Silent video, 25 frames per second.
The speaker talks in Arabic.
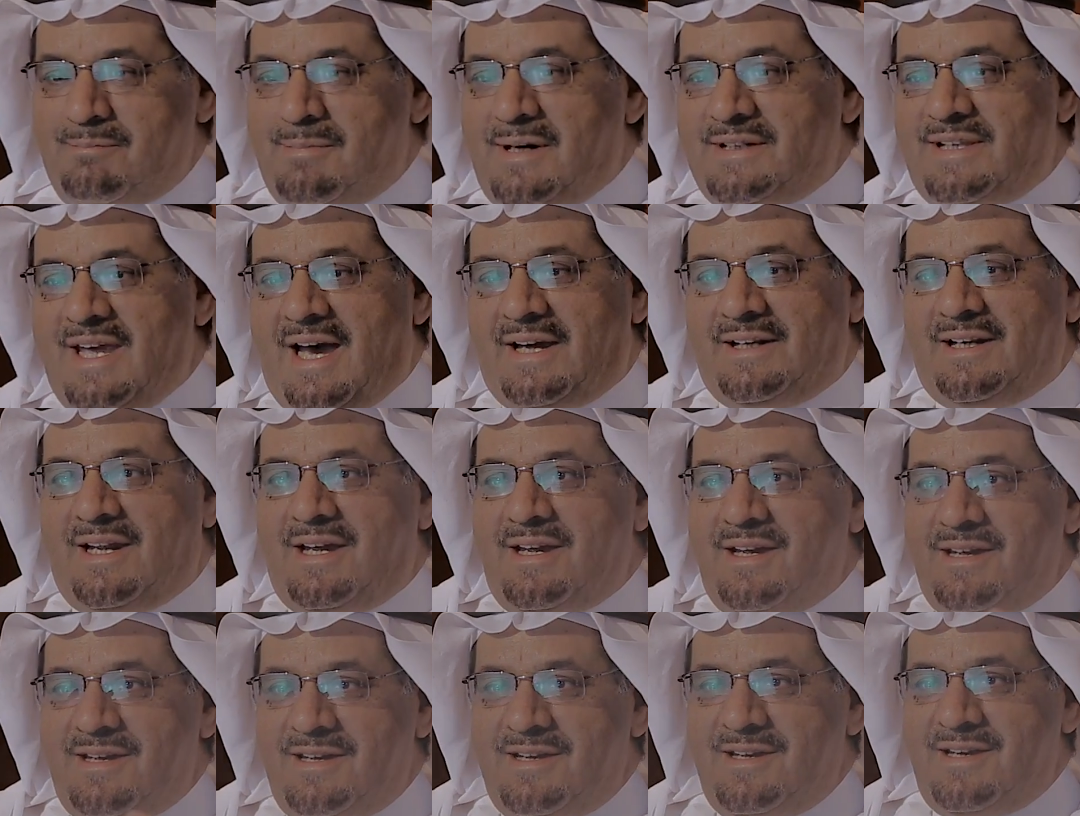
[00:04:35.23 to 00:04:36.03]

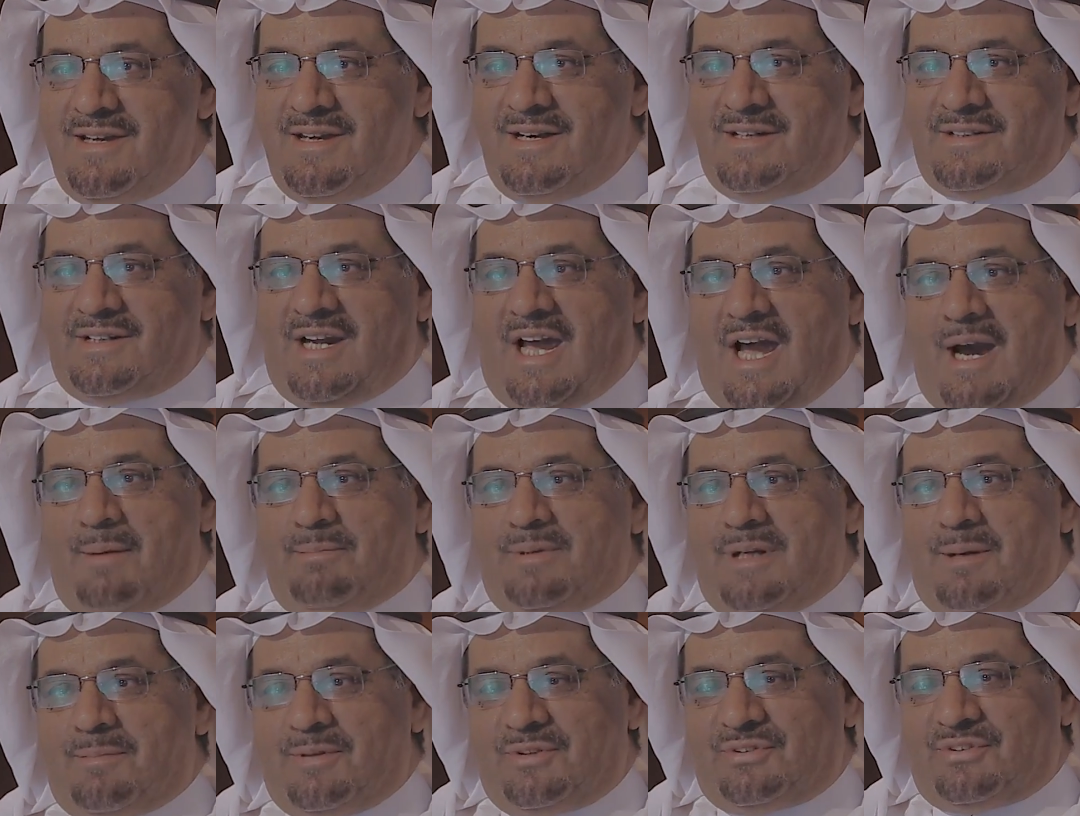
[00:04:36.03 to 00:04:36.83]
بدأنا
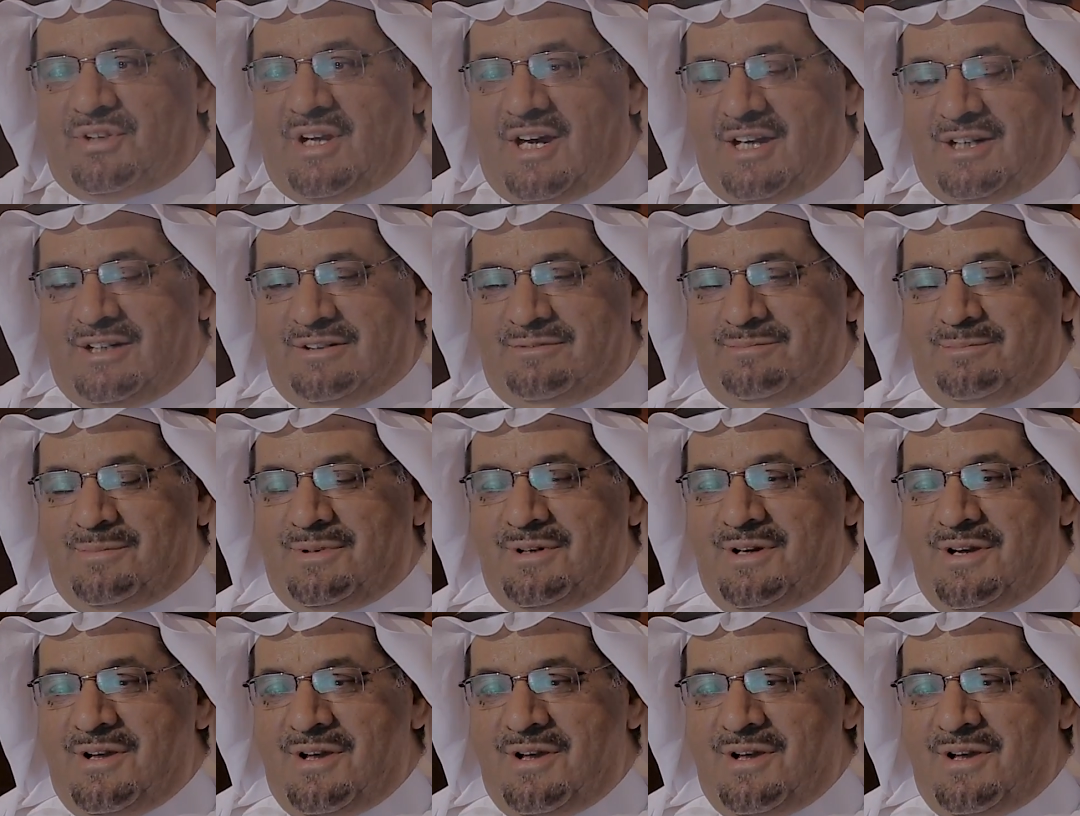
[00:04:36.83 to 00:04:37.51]
رحبنا بالطالب